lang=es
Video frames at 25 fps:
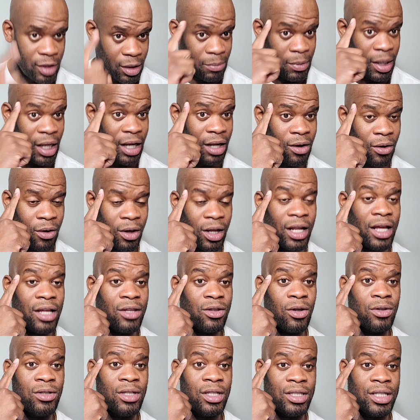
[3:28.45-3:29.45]
Miren lo que le
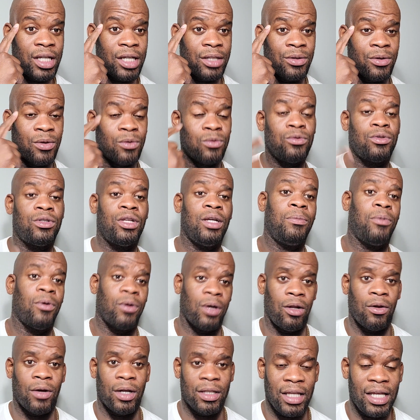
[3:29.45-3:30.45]
estoy diciendo, un tipo
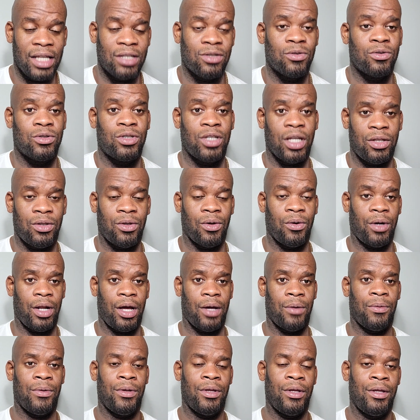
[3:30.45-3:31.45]
que lo que tiene es un sexto
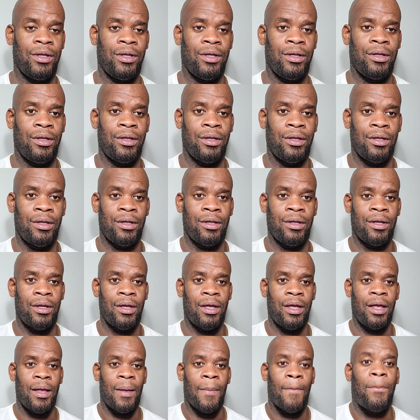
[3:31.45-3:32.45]
grado.
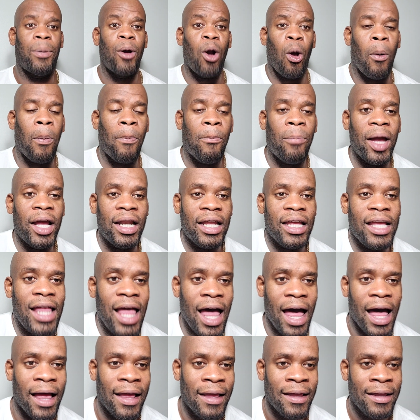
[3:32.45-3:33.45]

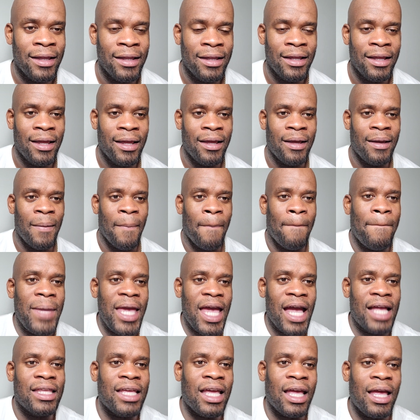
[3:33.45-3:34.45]
Prosperidad
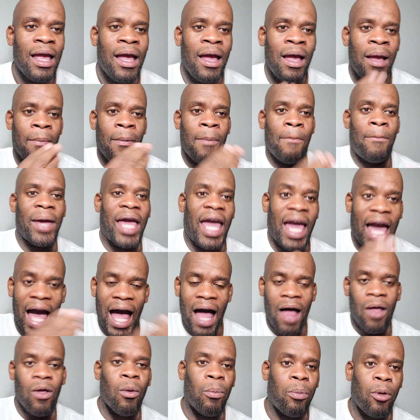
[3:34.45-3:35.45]
viene
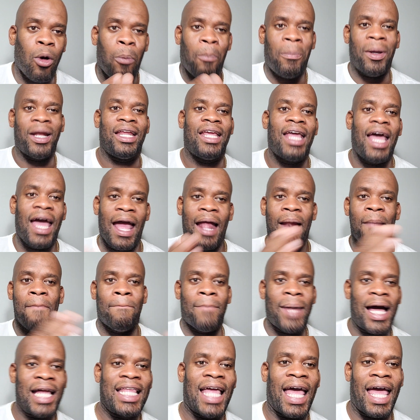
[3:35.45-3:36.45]
pegado, prosperidad es
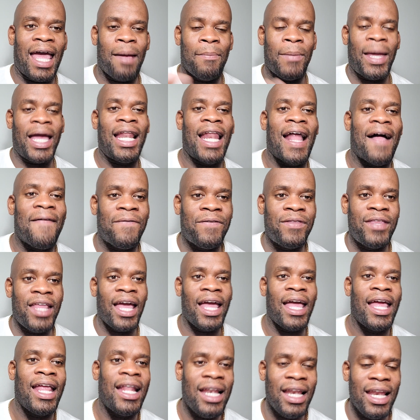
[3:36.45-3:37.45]
hermana gemela
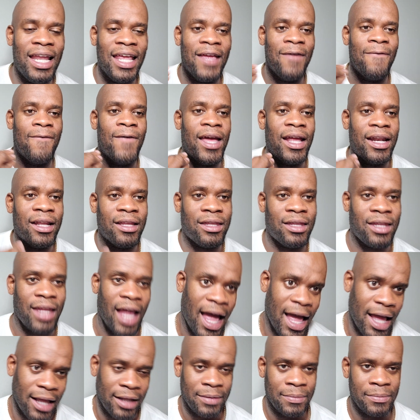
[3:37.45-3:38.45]
de
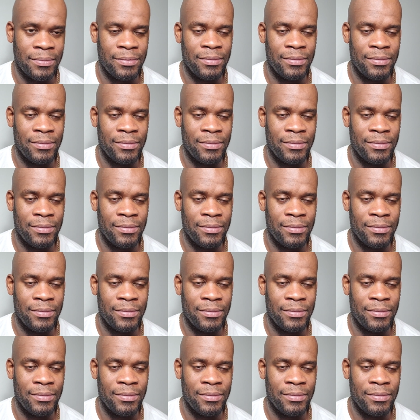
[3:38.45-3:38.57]
libertad.